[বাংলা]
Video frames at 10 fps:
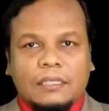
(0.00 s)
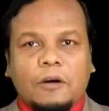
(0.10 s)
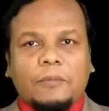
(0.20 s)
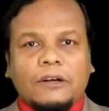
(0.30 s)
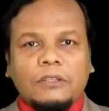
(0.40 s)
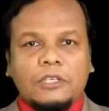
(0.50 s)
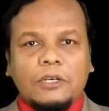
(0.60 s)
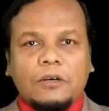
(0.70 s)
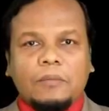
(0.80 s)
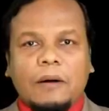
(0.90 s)
দেওবন্দ
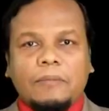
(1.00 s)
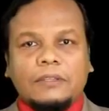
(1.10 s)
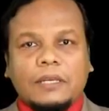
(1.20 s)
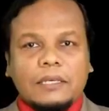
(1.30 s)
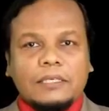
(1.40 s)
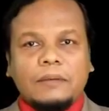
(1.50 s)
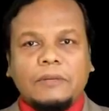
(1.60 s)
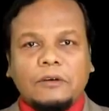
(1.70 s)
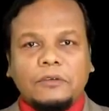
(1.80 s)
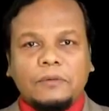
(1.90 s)
ছিল মোহাম্মদ কাসেম
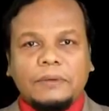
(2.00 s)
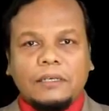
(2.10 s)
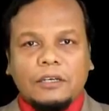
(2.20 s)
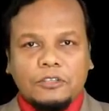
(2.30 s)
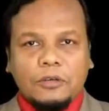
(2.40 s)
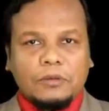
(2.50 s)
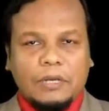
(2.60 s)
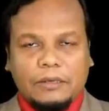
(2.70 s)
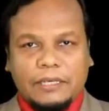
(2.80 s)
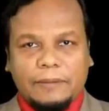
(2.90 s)
নানুতুবির
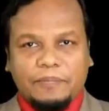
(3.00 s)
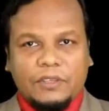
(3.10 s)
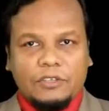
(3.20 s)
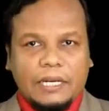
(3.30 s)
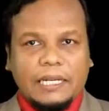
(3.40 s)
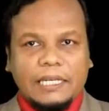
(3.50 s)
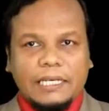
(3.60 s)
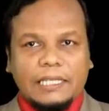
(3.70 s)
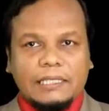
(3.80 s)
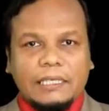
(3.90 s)
শ্বশুরালয় সেখানে
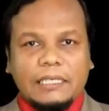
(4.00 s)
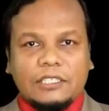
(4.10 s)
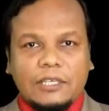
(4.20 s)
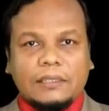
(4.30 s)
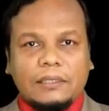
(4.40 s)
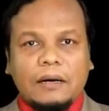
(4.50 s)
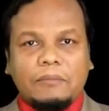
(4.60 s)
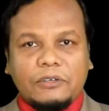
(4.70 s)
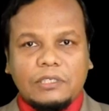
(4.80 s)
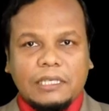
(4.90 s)
গেলে তিনি সাত্তা
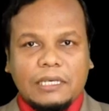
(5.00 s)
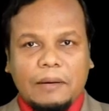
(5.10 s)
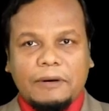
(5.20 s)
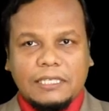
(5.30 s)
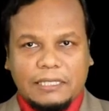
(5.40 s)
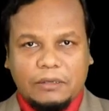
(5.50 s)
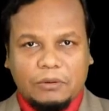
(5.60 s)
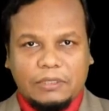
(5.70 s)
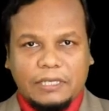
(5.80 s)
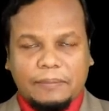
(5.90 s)
মসজিদে নামাজ আদায়
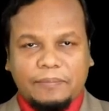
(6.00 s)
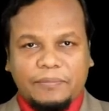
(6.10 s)
করতেন